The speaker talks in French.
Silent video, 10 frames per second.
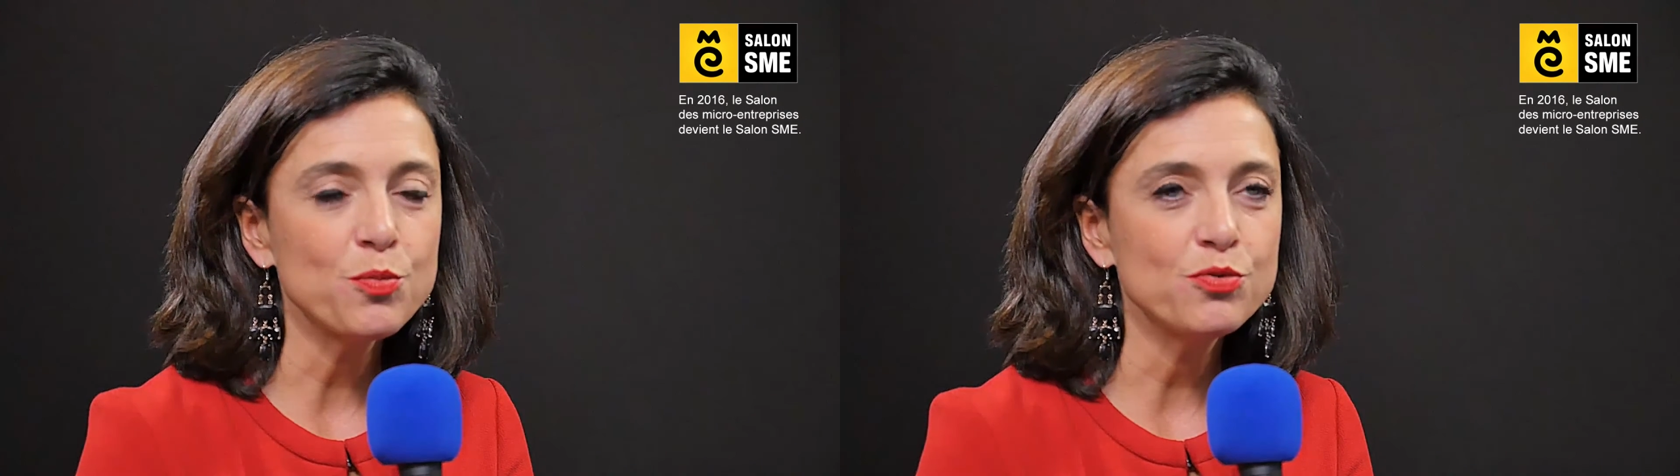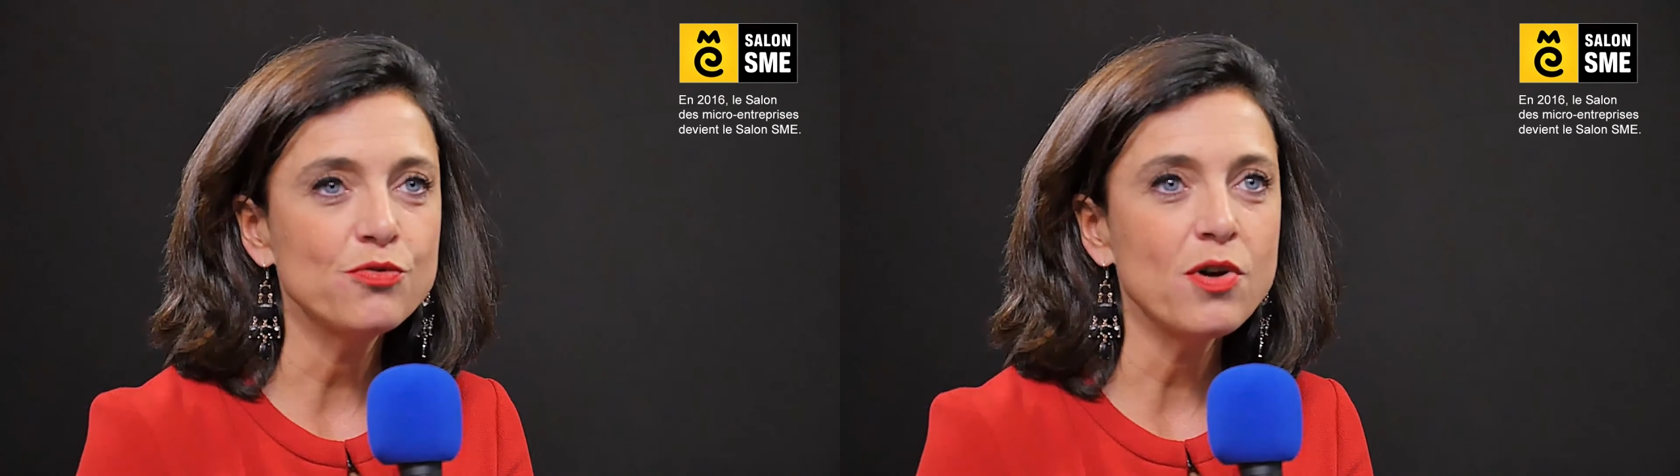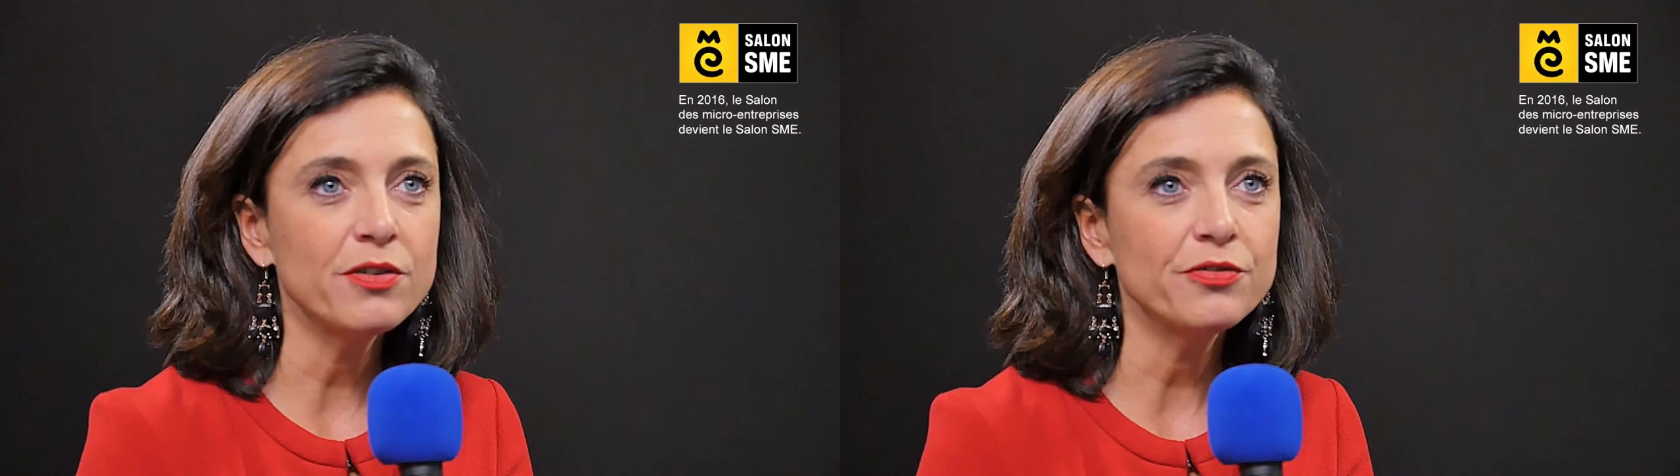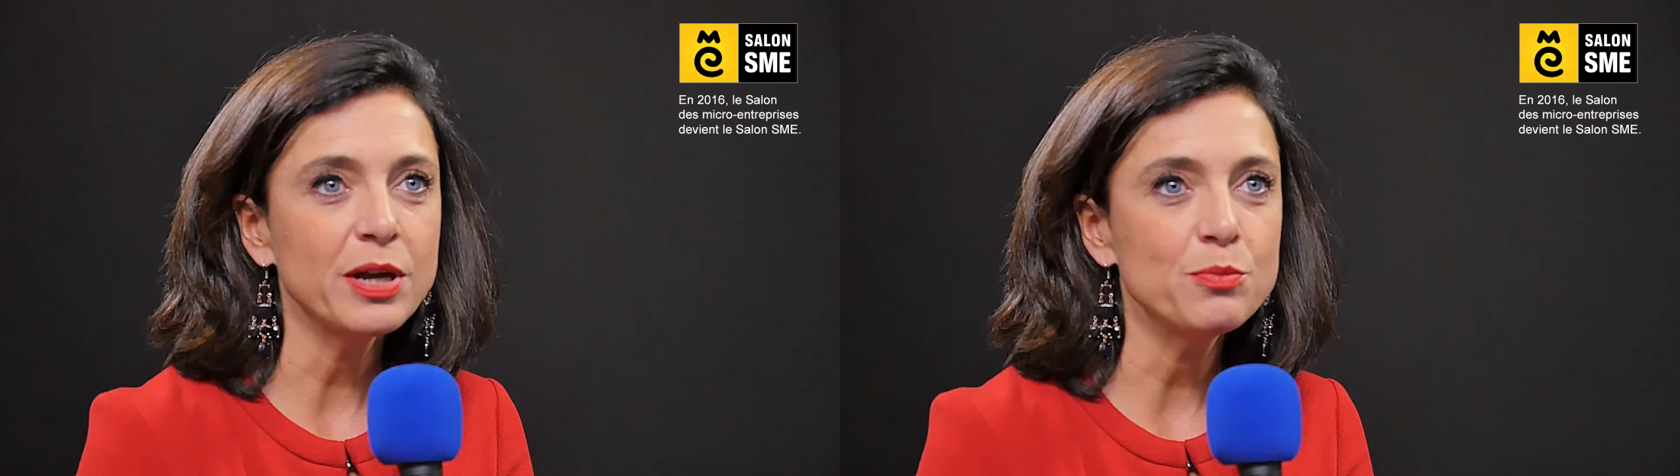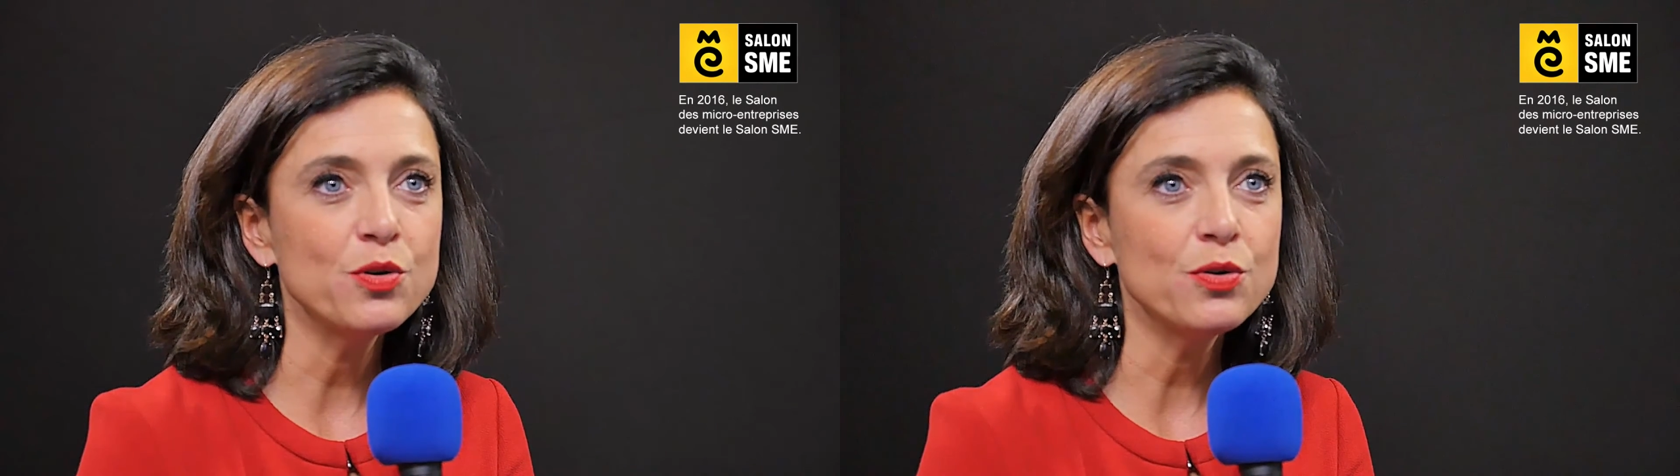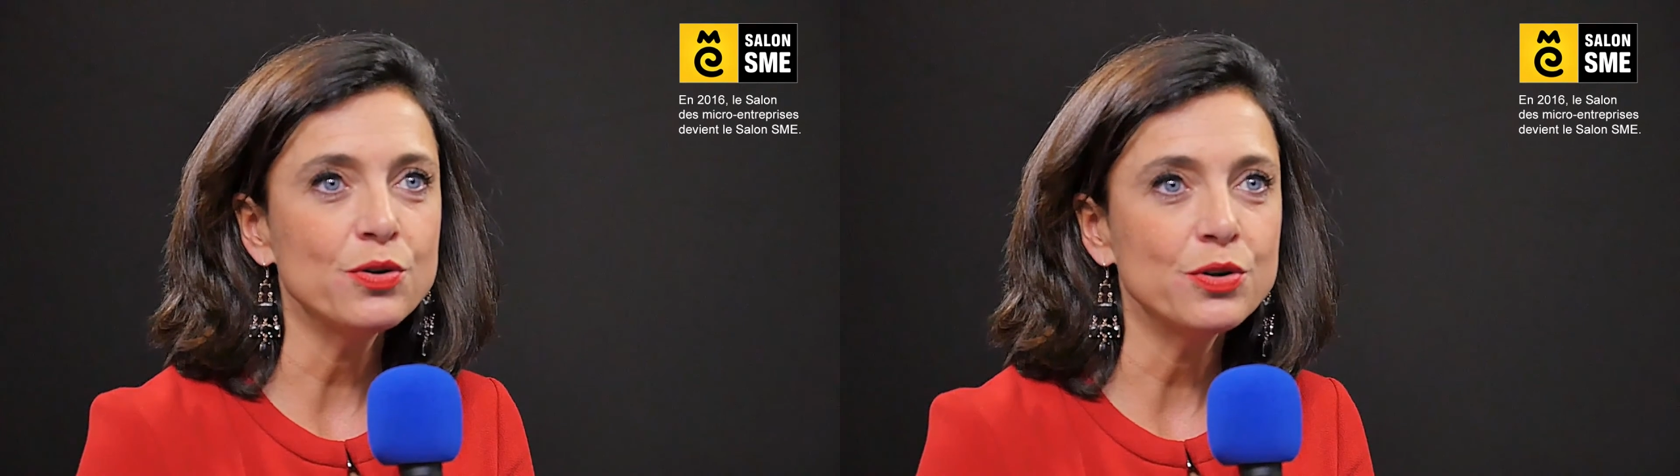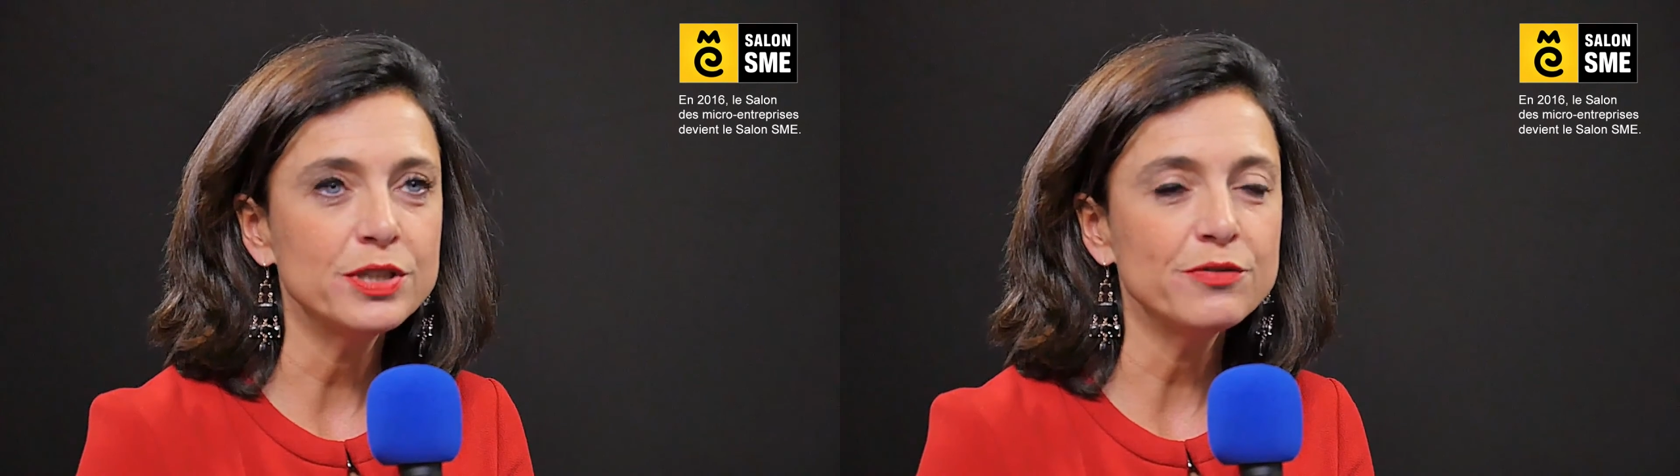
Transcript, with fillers: pour pouvoir vraiment euh,